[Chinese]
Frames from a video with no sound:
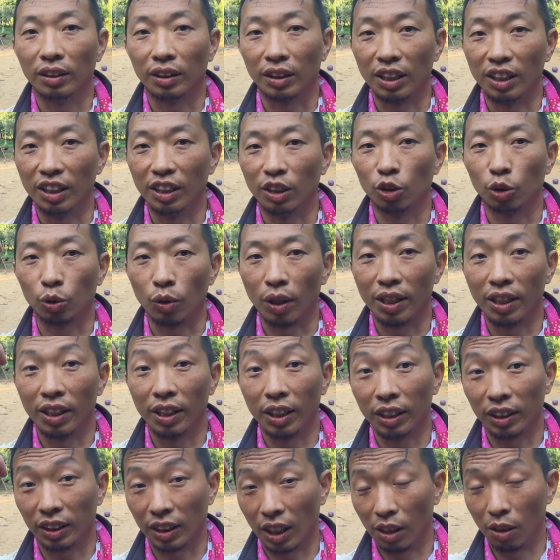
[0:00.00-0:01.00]
森林钻了
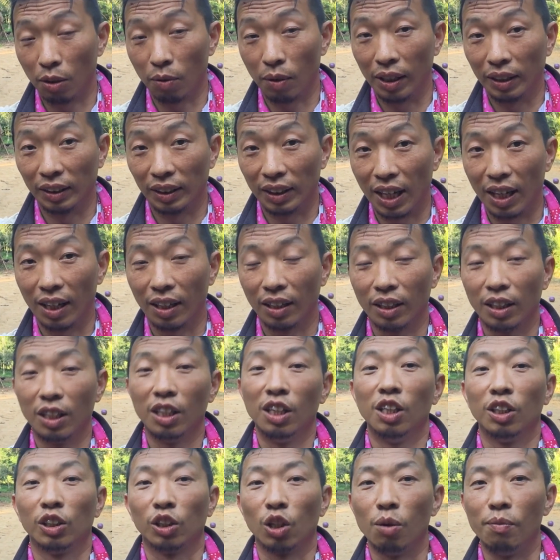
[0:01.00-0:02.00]
一整个晚上
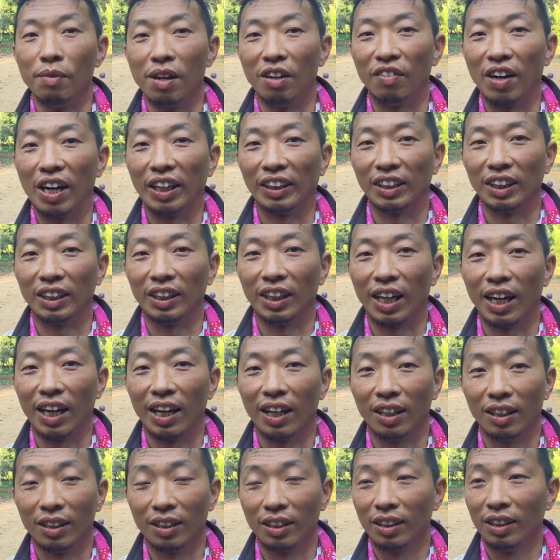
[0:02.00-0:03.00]
都没发现它，